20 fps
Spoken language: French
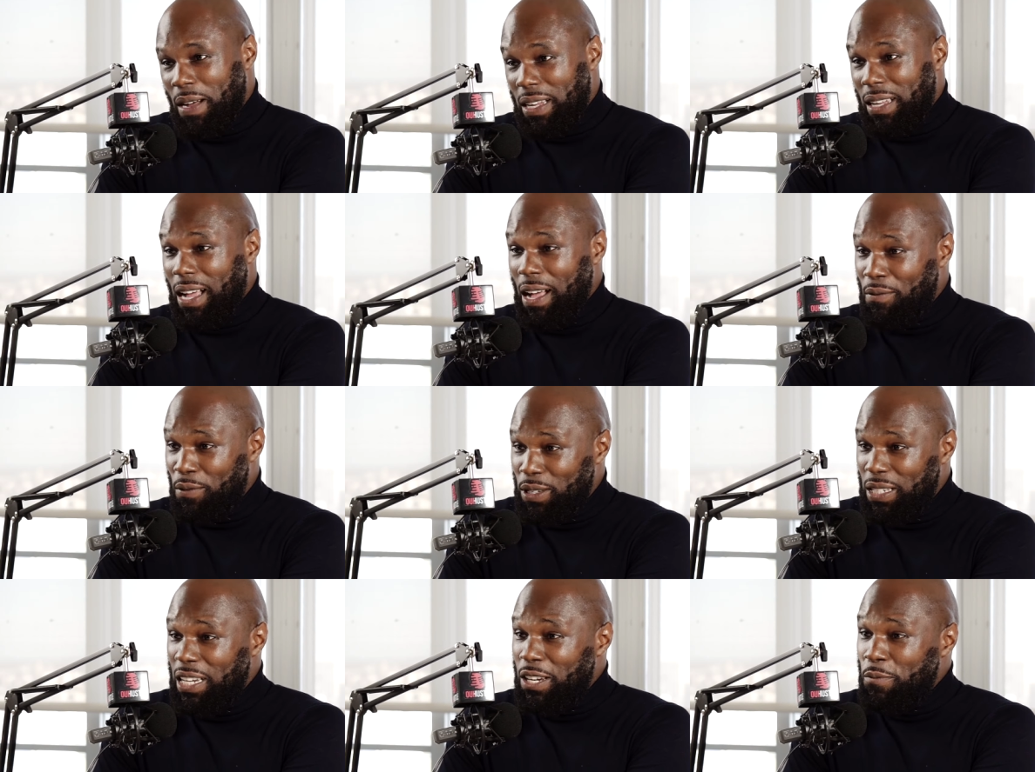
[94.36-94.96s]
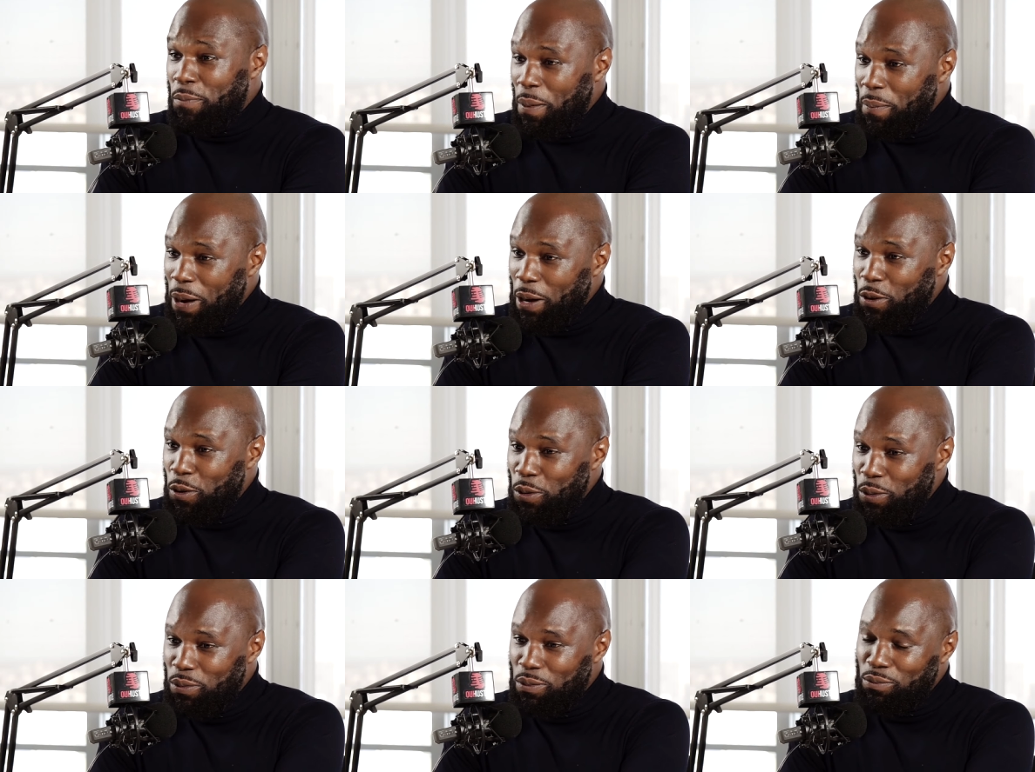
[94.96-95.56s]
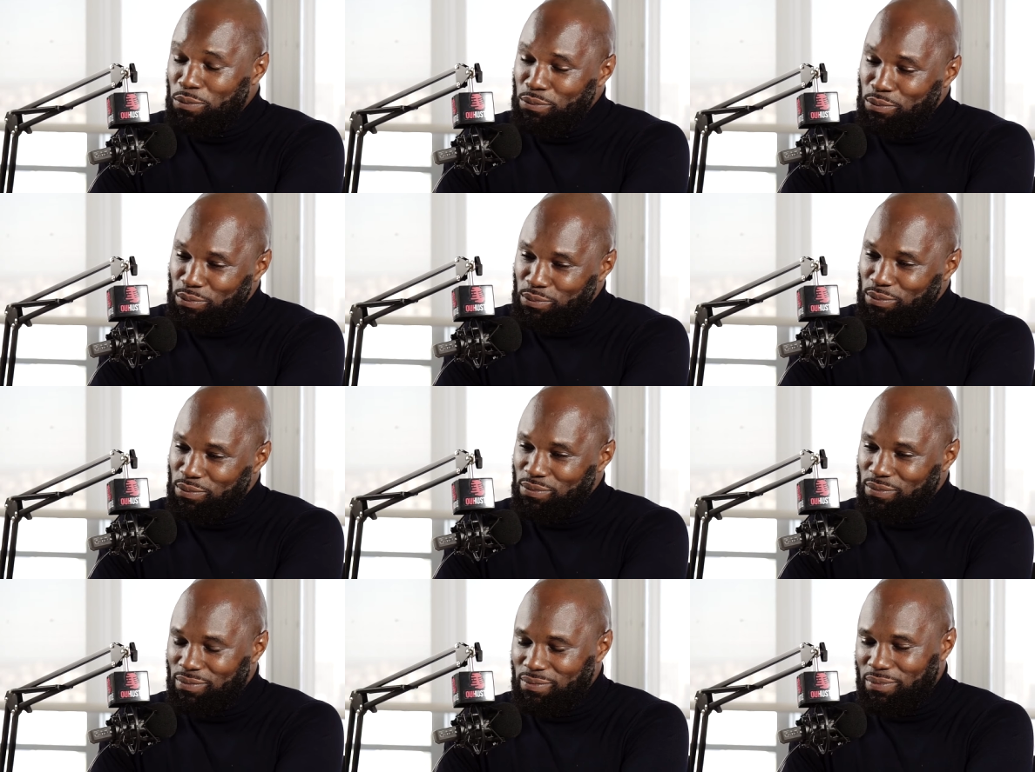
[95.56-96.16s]
avant ça, il y a Bamako.
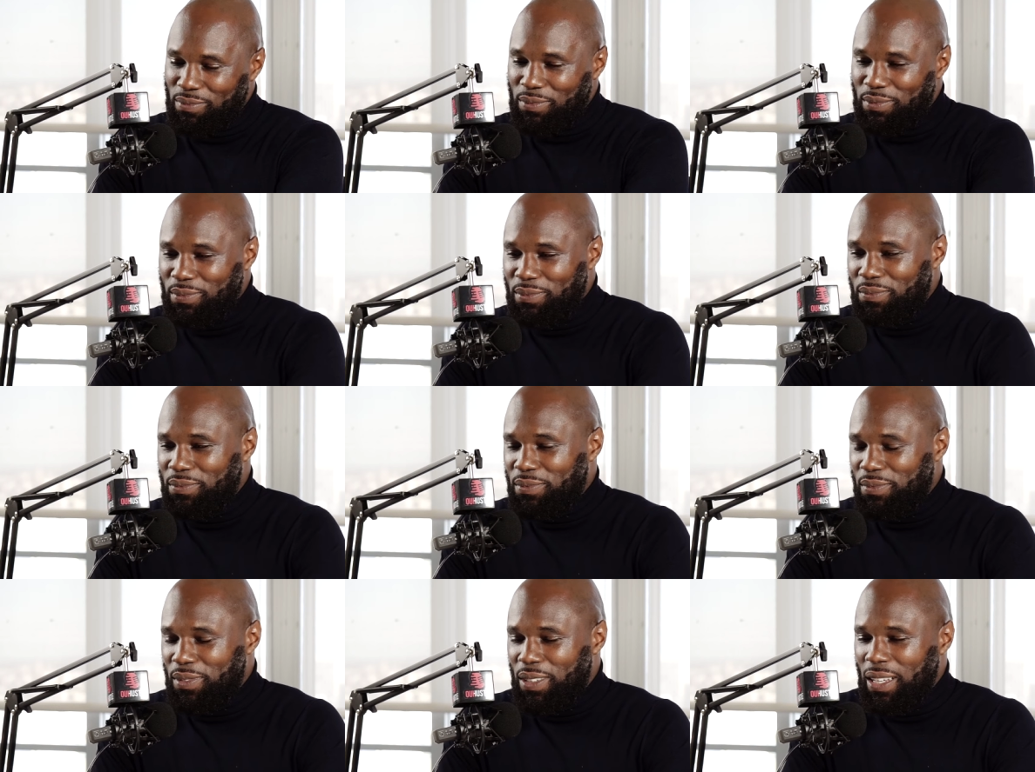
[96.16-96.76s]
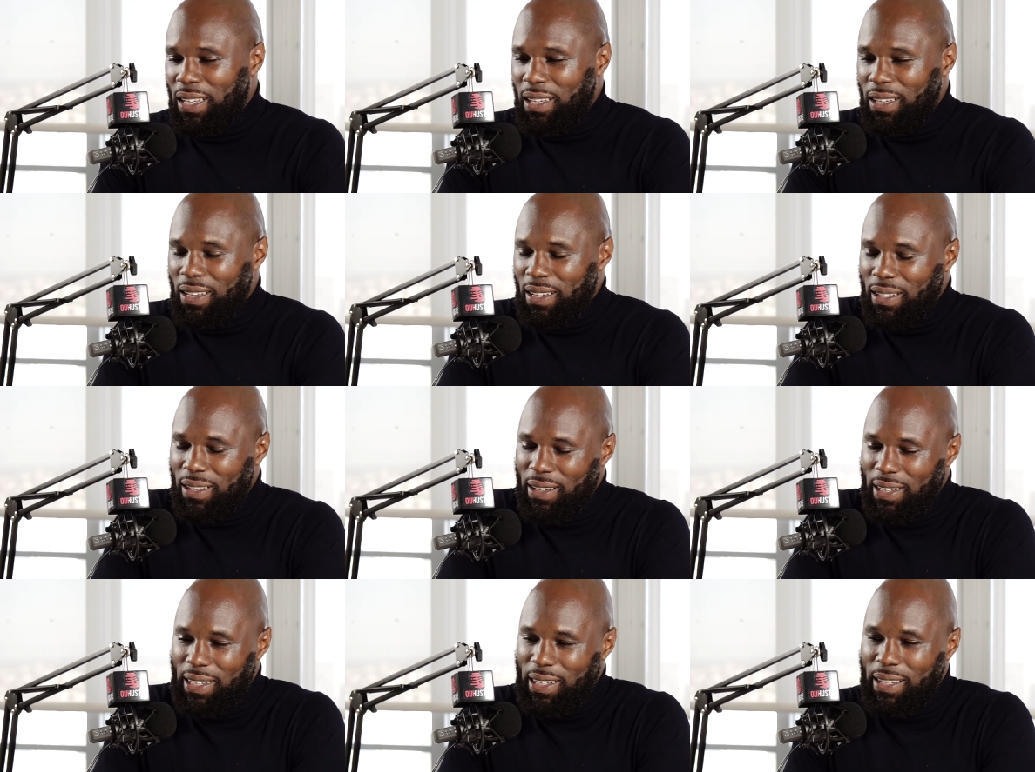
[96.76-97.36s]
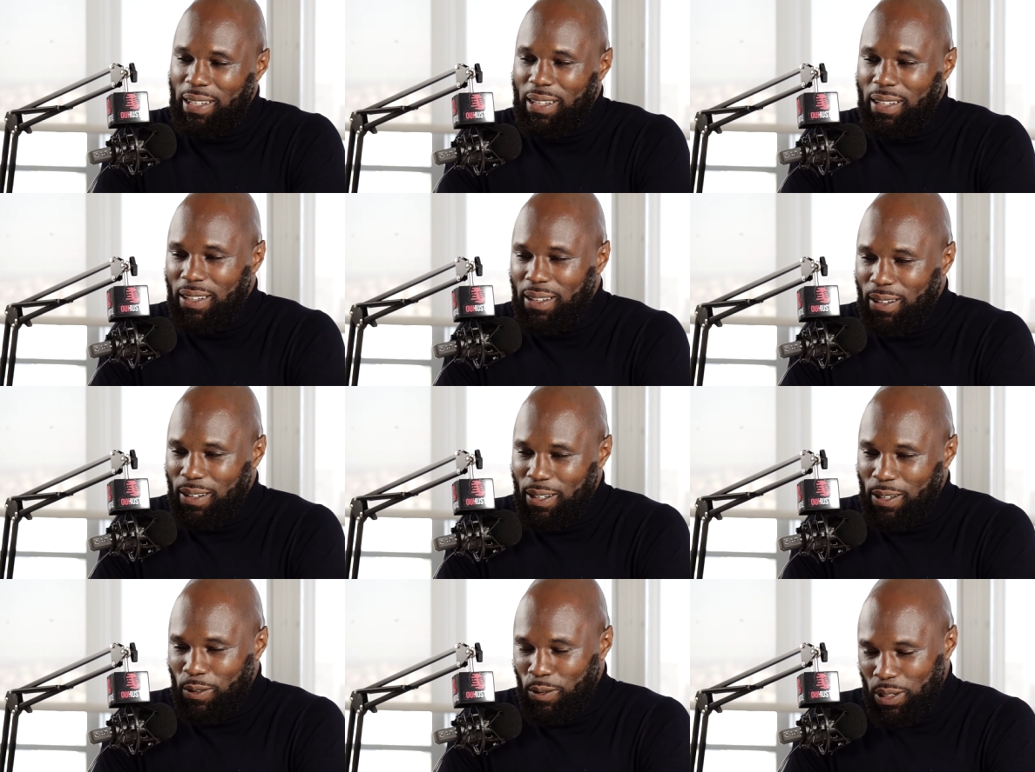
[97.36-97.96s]
Mm-hmm, tout à fait.
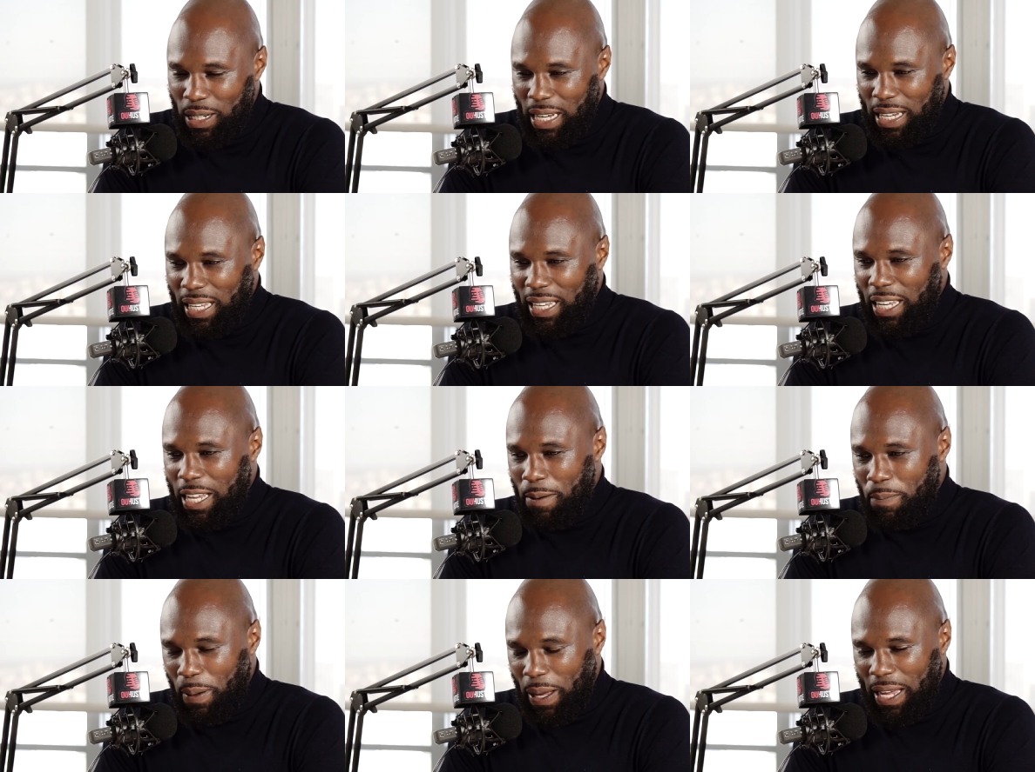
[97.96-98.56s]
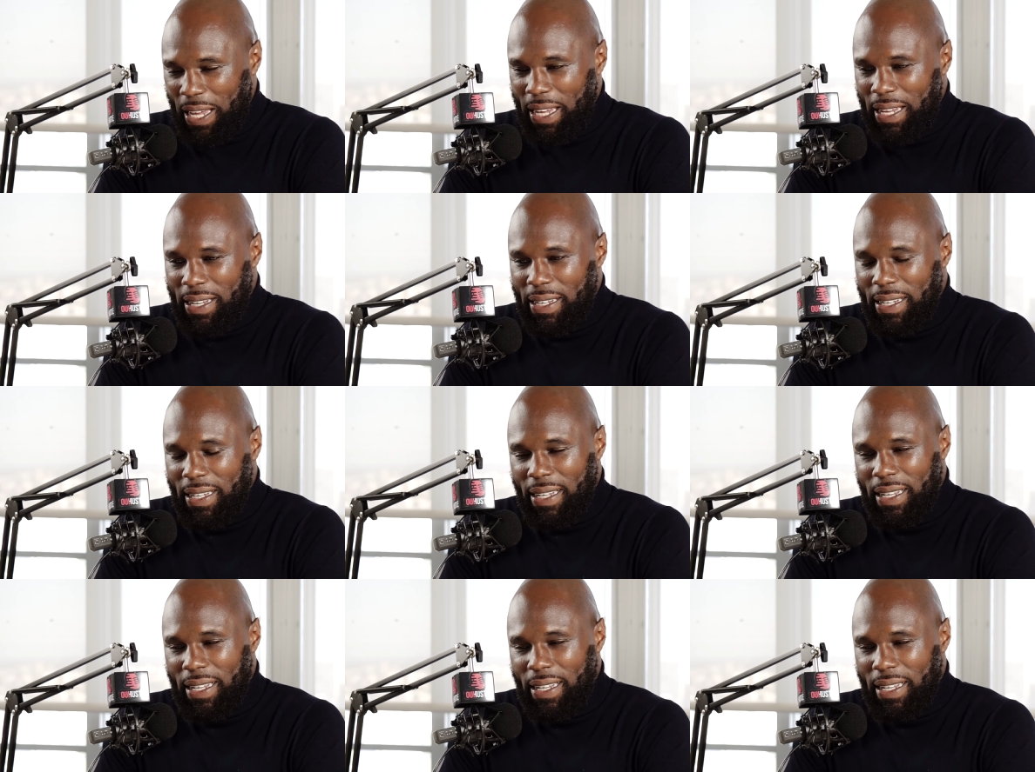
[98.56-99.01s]
Euh, Conakry après.